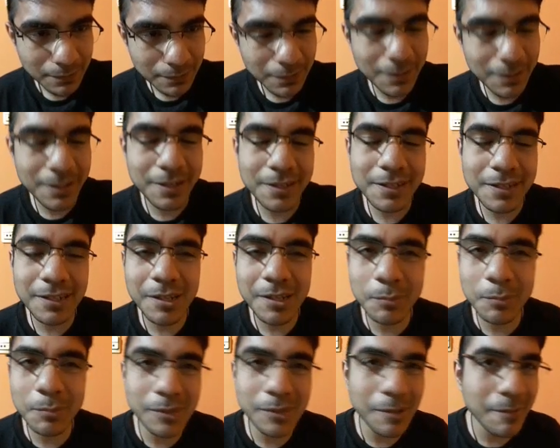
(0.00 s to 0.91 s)
Ay, la
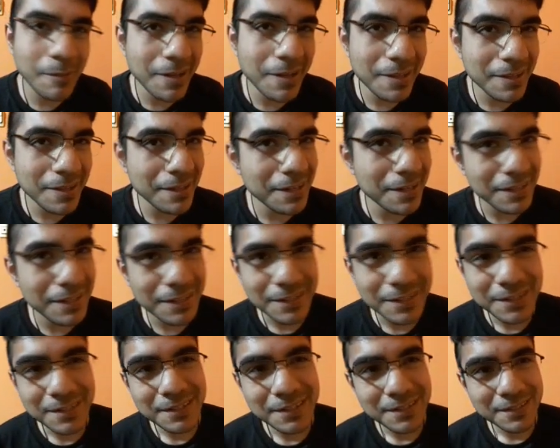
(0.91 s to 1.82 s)
puta madre.
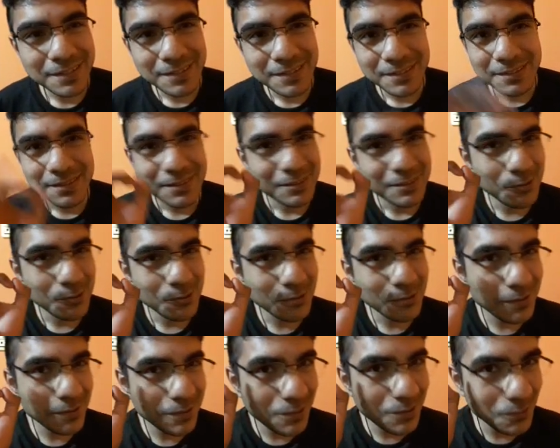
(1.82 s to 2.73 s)
No
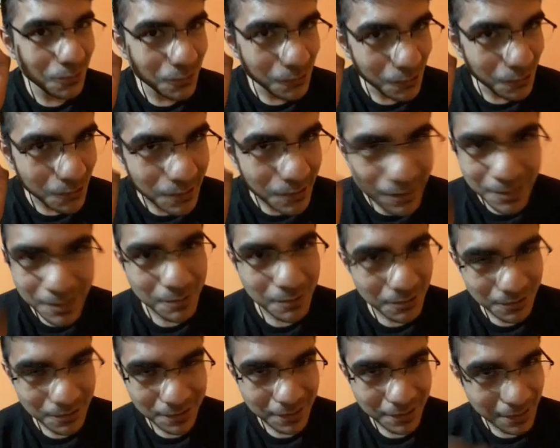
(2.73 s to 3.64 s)
sé si son los
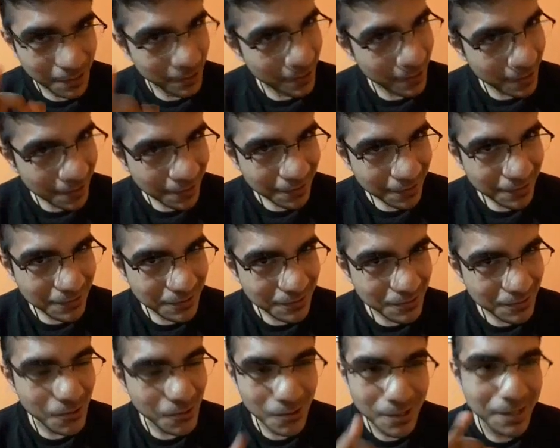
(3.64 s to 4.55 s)
nervios de grabar
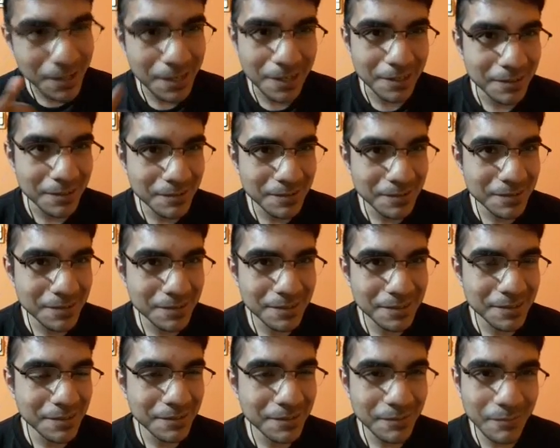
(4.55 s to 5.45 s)
o qué.
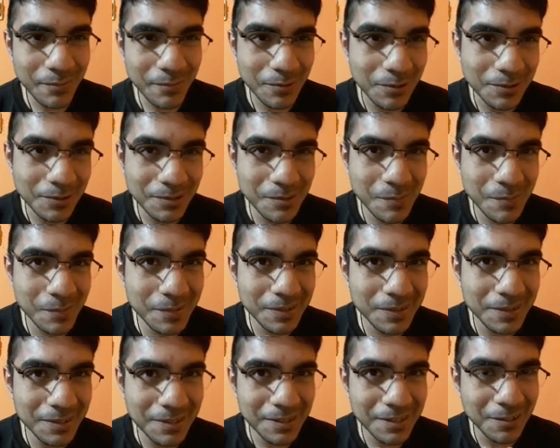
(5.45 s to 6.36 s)
Pero
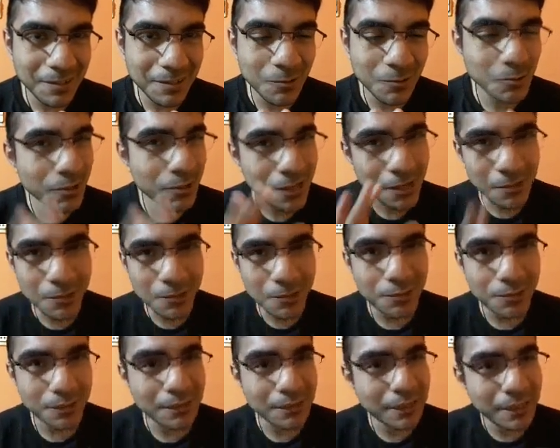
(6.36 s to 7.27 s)
siempre cuando grabo
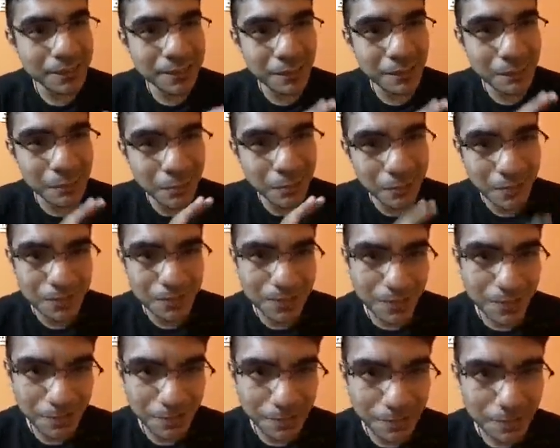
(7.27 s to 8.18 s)
sale el lanzamiento
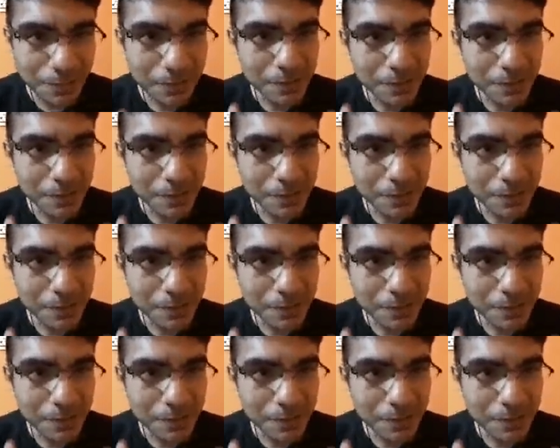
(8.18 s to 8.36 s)
fallido.